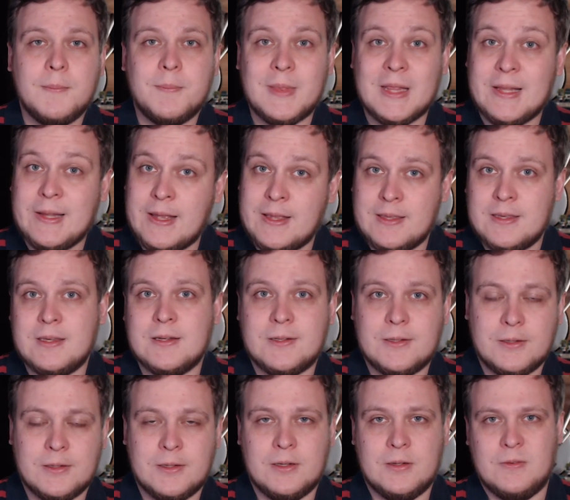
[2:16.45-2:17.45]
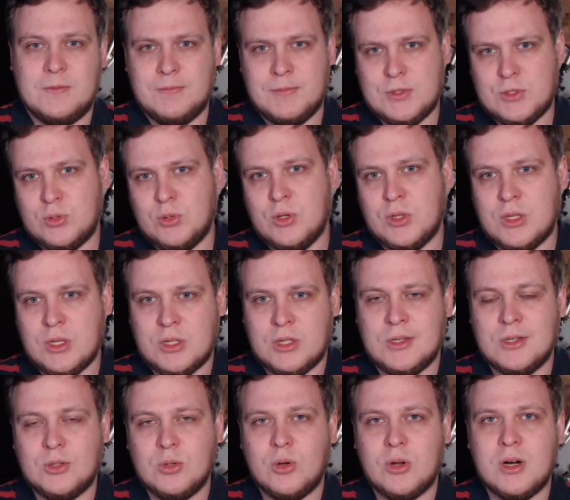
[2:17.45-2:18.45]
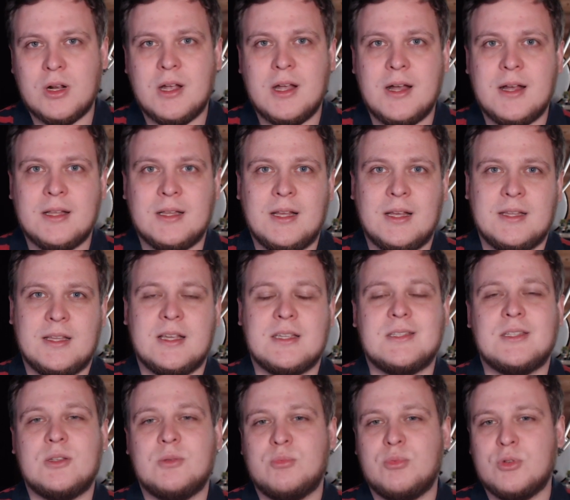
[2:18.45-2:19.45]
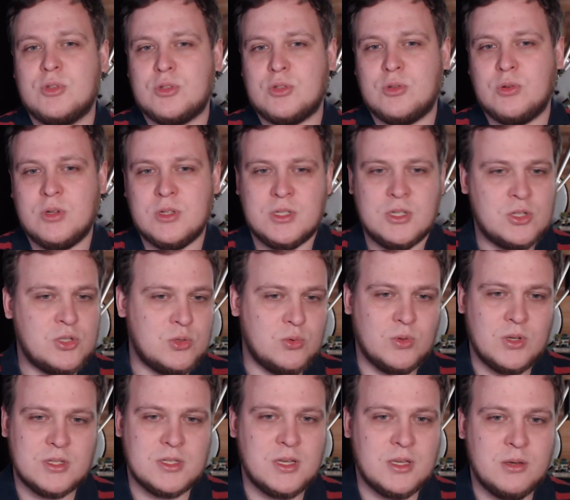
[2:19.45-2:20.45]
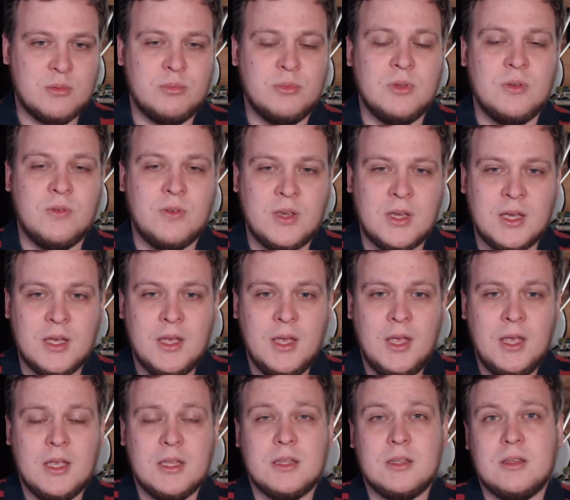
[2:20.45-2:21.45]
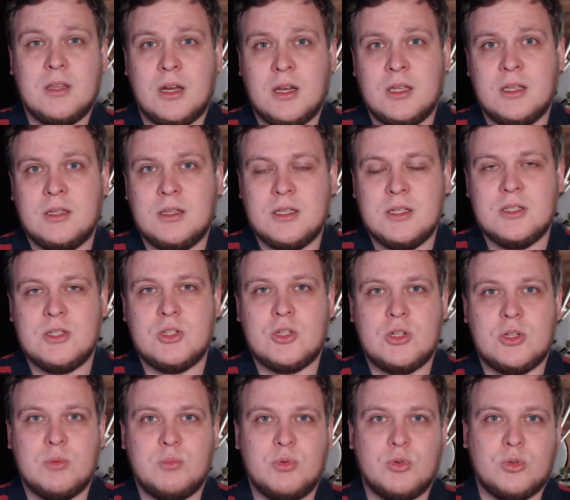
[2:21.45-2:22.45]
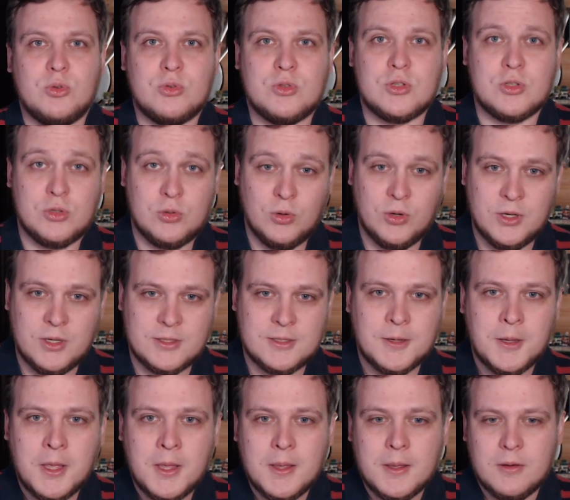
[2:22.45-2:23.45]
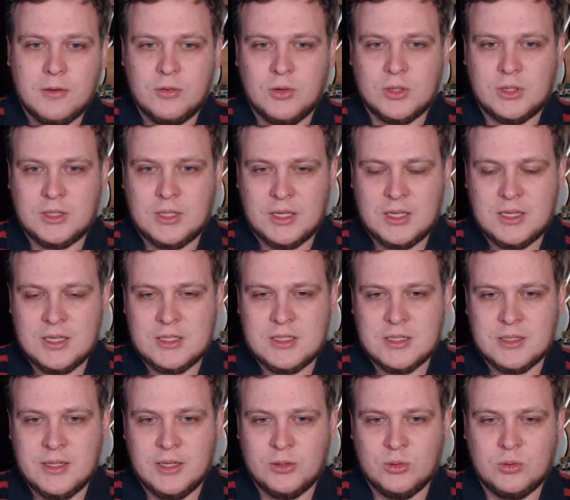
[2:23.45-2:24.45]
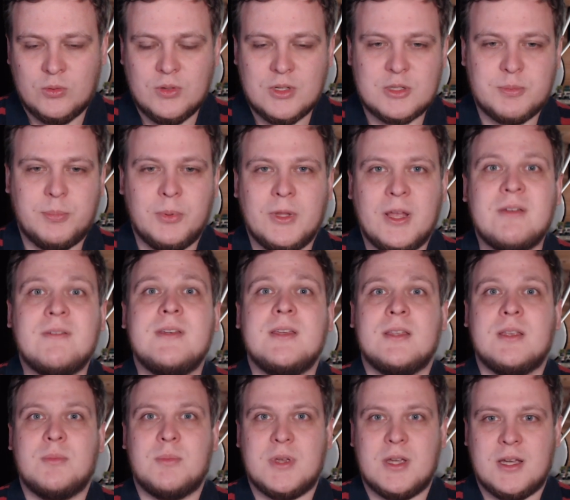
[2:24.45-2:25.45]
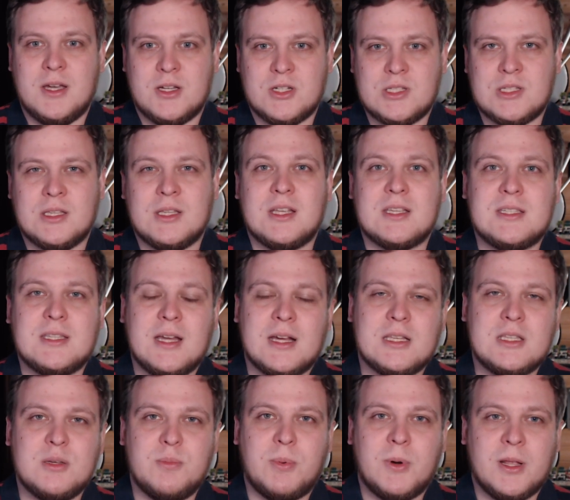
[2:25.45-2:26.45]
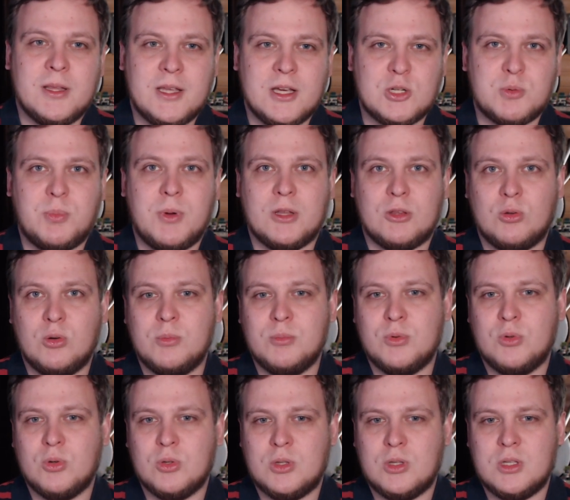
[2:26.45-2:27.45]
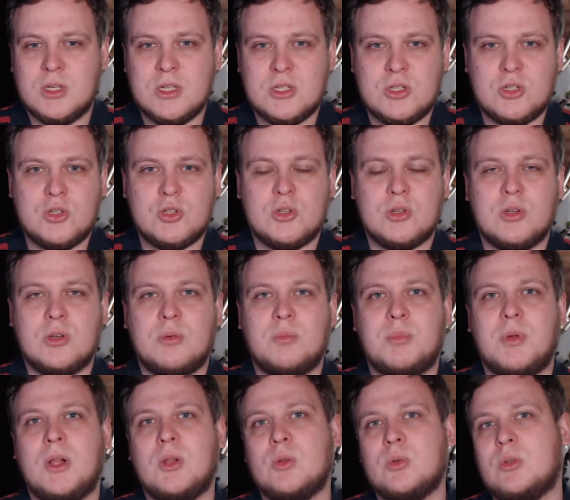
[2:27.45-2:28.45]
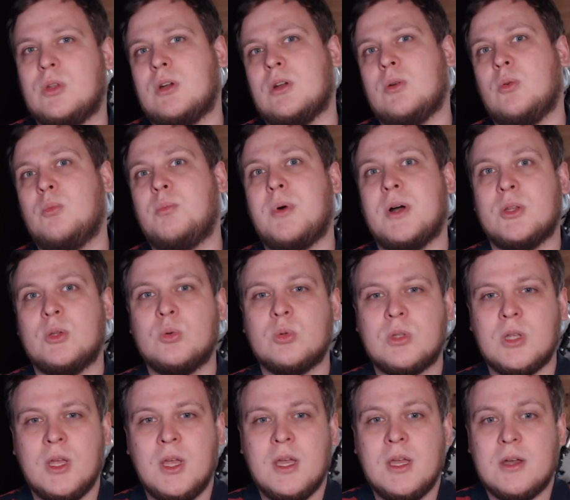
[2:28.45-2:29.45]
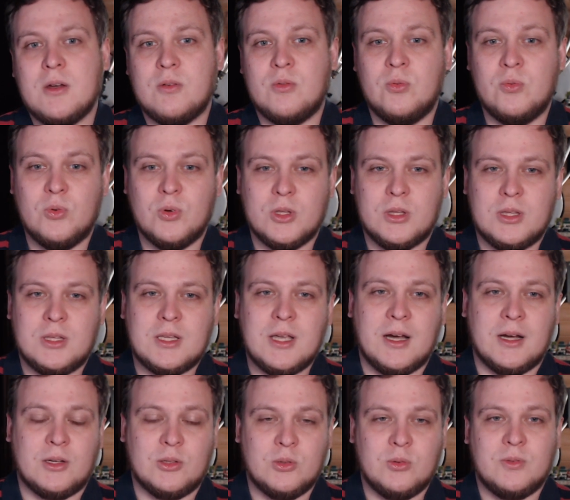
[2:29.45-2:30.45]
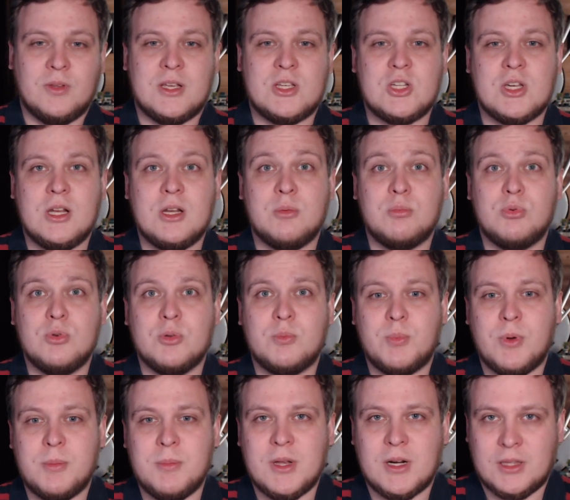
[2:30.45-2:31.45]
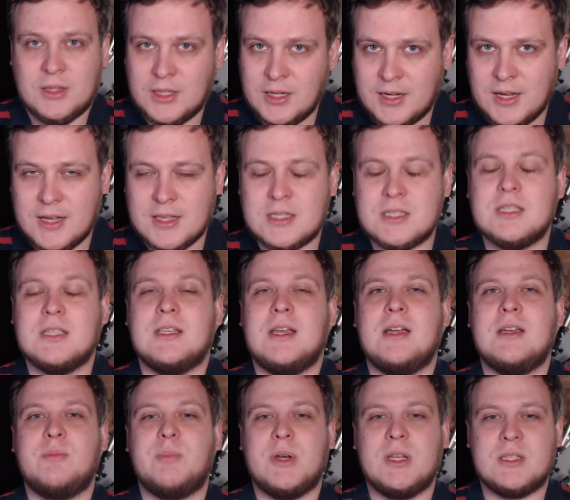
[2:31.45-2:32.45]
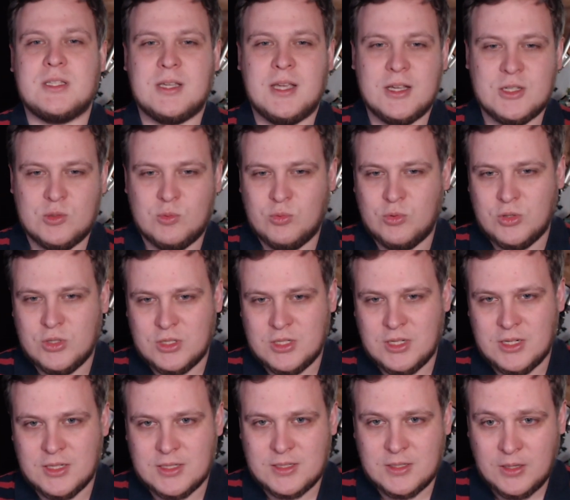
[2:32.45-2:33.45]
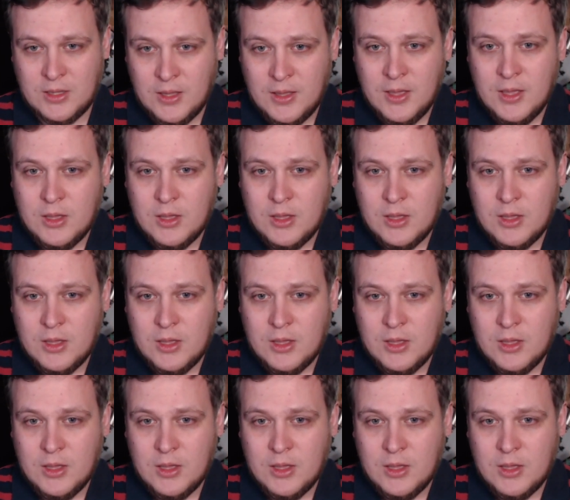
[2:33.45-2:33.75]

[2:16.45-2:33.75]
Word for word: Для них э, стоит это недорого, а для нас это будет стоить, значит, у нас сейчас они 2 3 тысячи будут стоить. Вот такие дела. Ну, две с половиной, мне кажется, на старте продаж, потом до тысячи полутора упадут вот так. Ну, вначале будет примерно такая цена, и предсказываю, интересно.